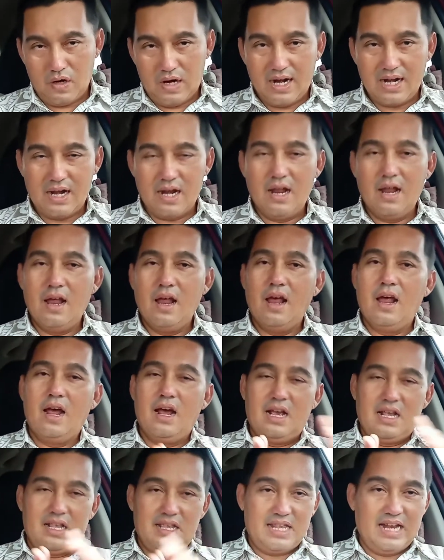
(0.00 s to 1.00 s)
dan
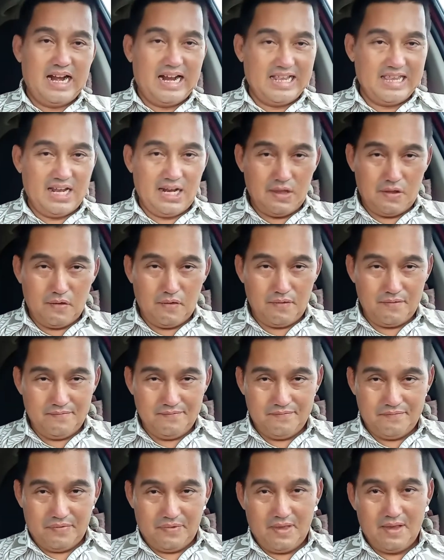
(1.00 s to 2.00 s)
serangan jantung.
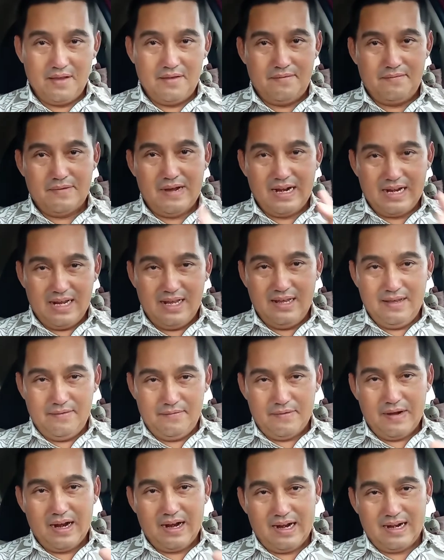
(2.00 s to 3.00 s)
Mari
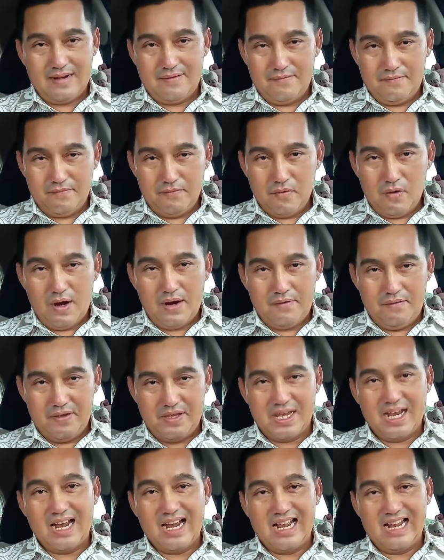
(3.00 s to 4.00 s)
makan buah
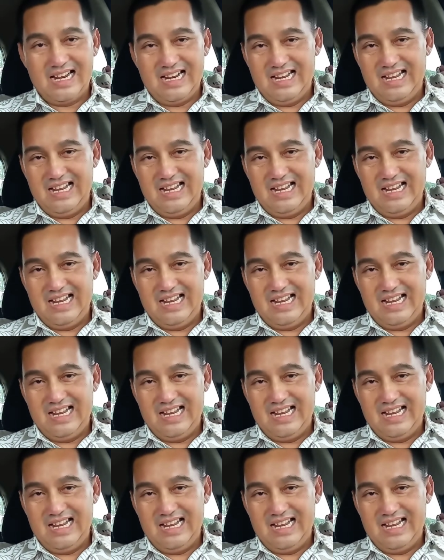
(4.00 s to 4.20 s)
pisang